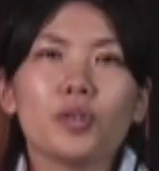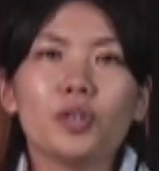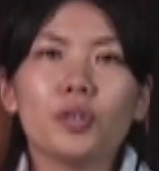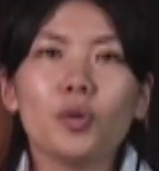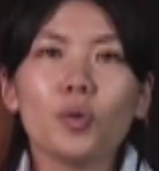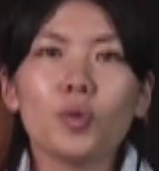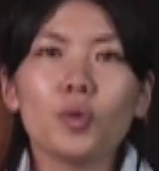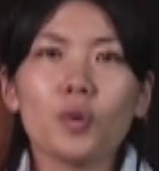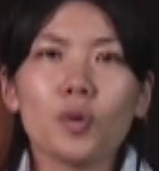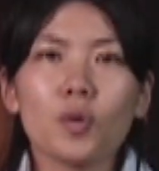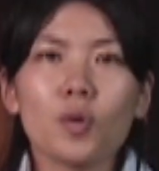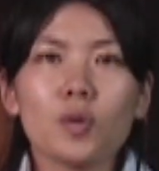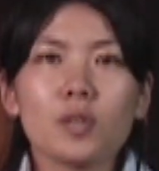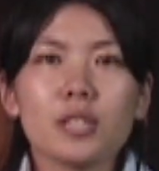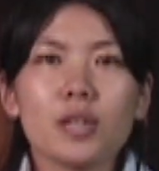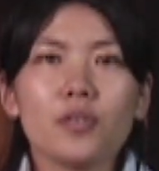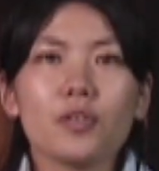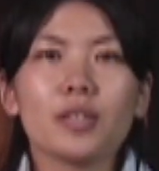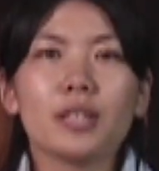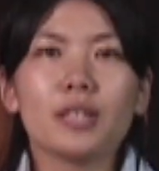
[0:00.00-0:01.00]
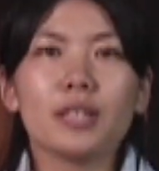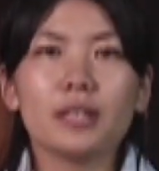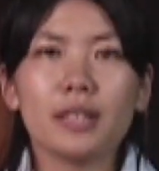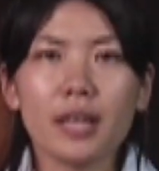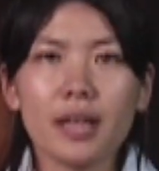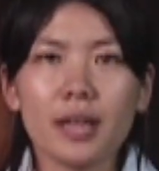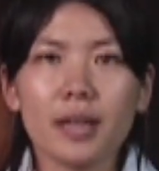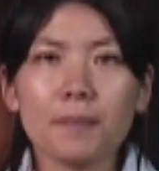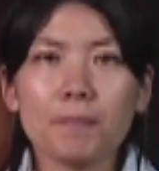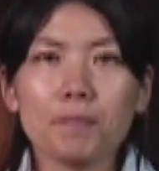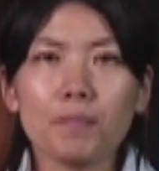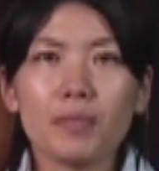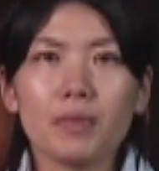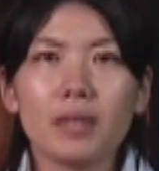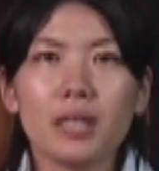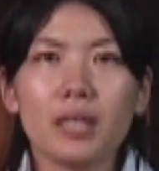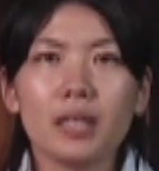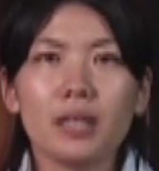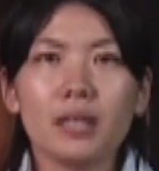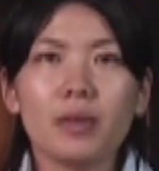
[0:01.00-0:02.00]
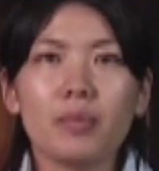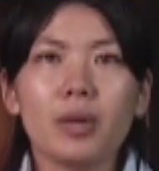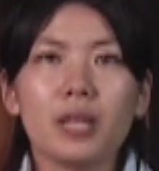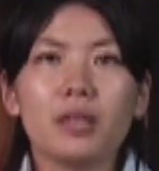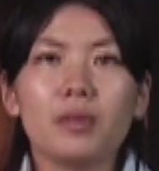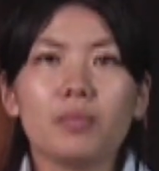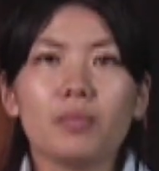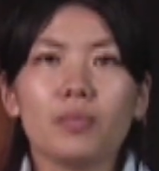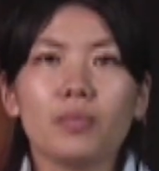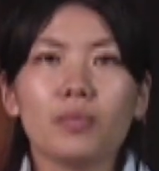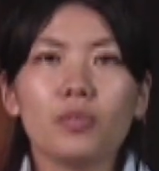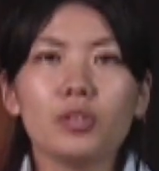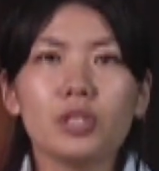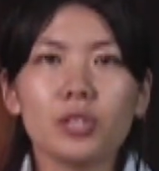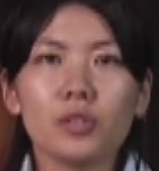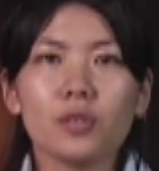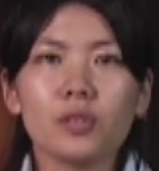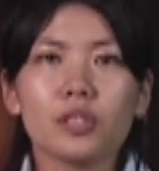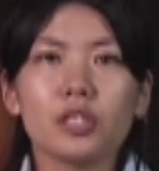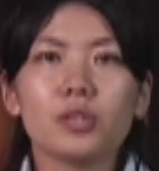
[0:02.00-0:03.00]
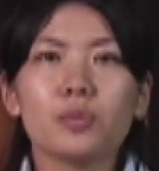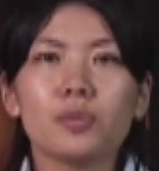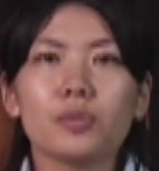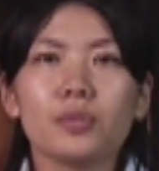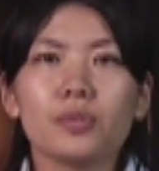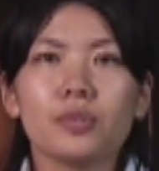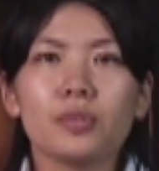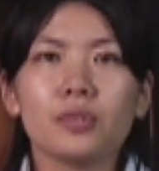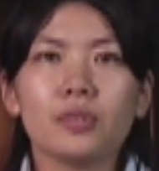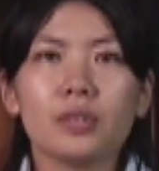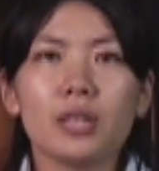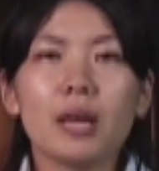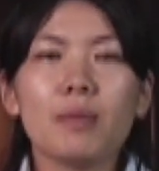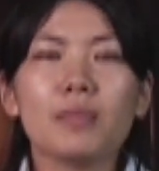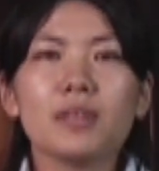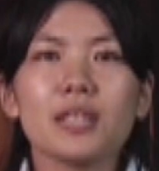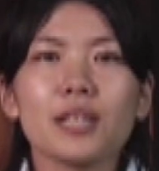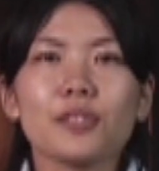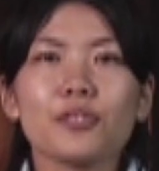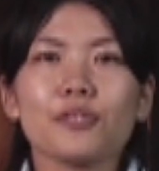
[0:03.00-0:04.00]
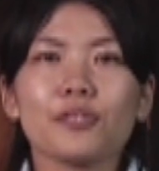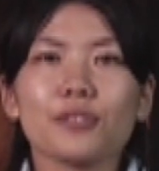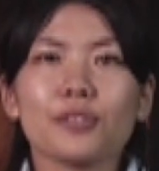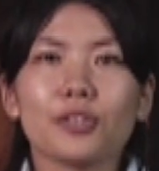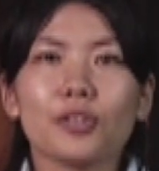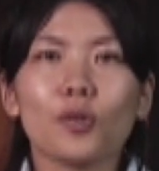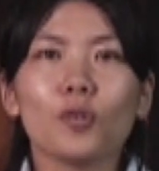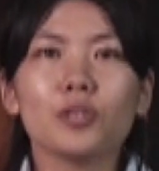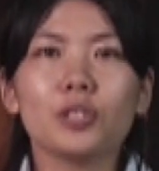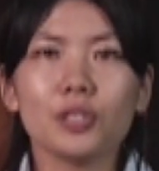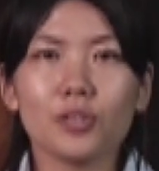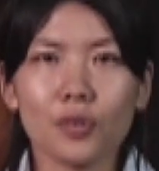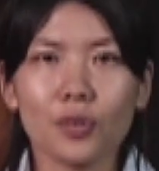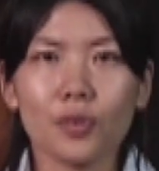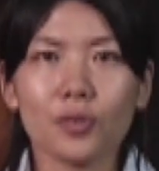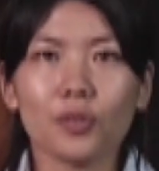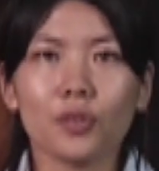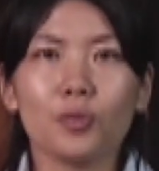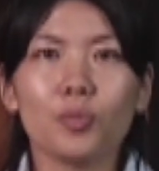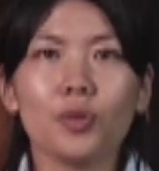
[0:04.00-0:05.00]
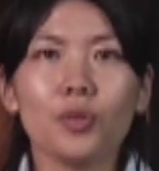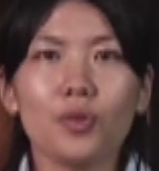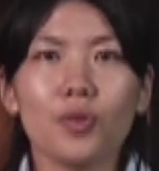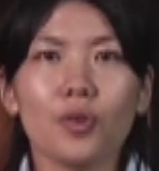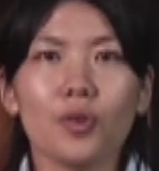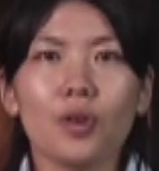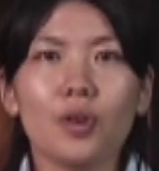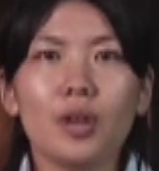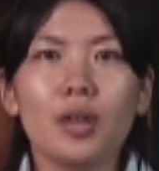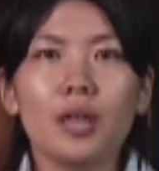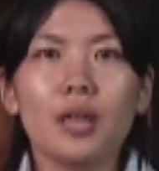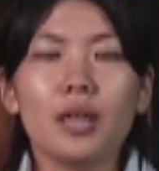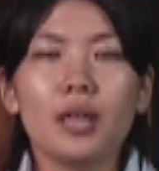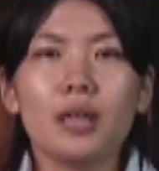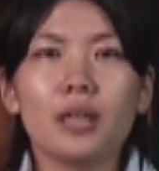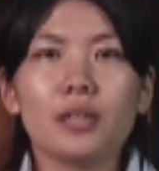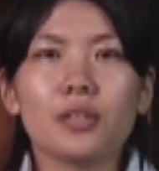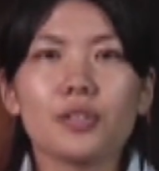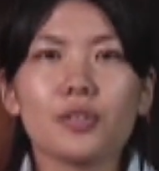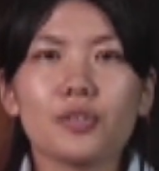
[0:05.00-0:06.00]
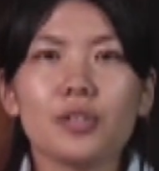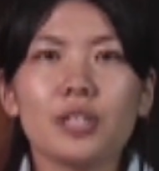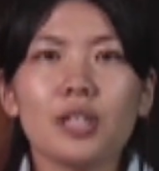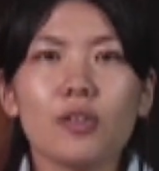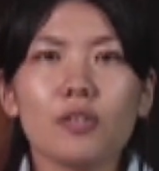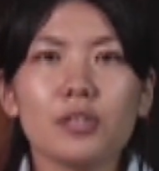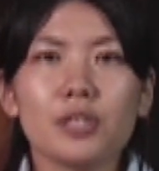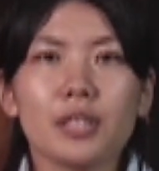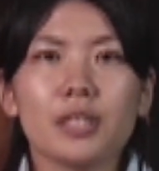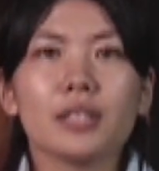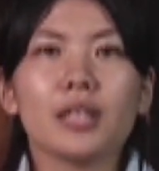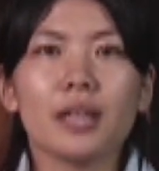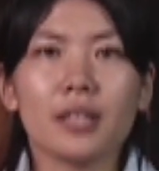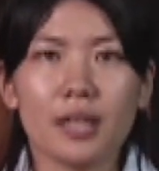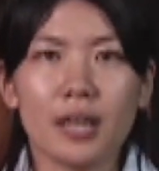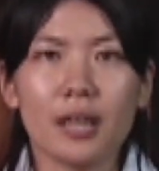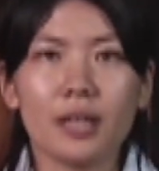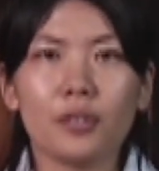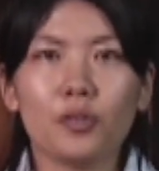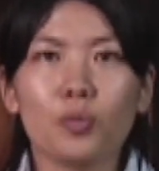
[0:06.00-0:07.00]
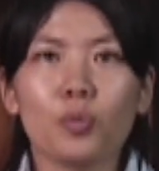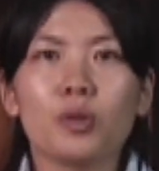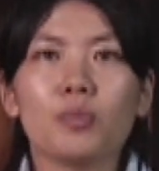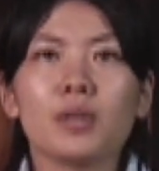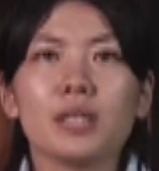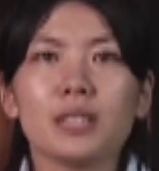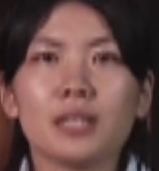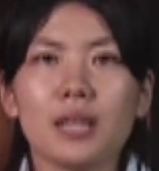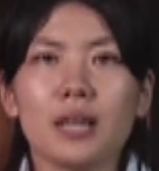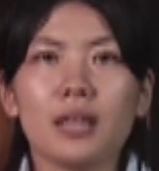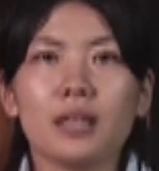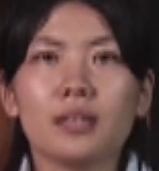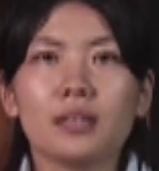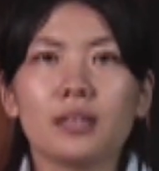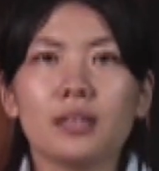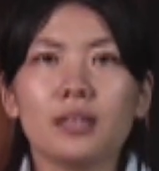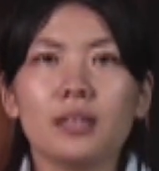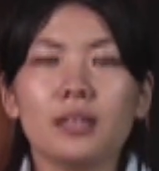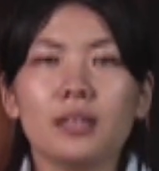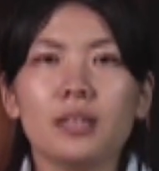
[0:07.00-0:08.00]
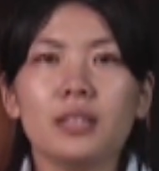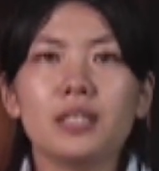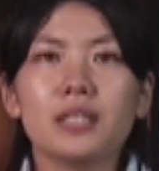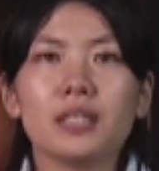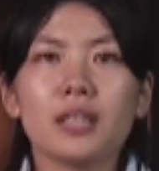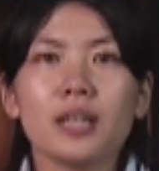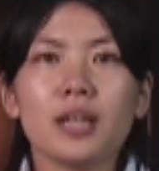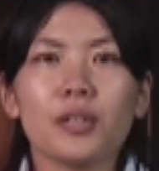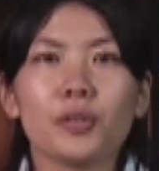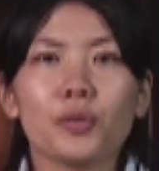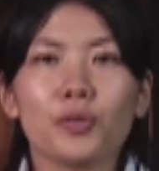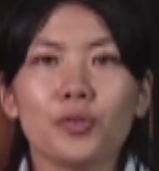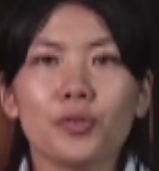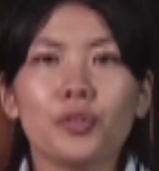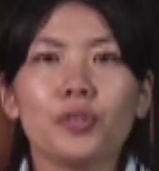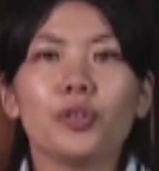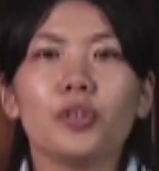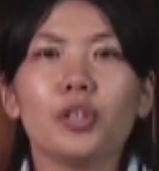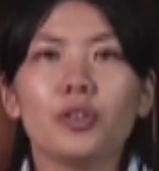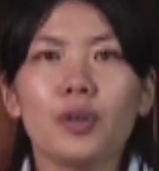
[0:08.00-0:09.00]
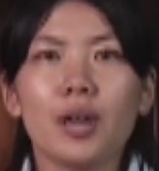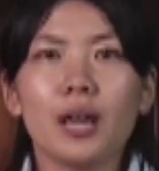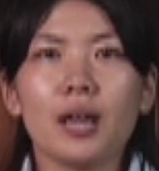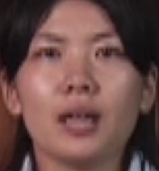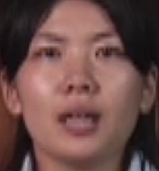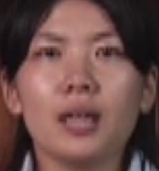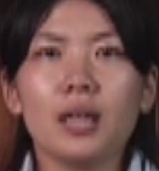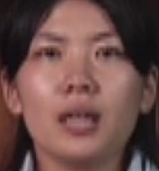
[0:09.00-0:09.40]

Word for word: 今日の講座を聞いてやっぱりもう一度自分が目指す教師像というものを作り直していきたいなと思いました。一からというよりは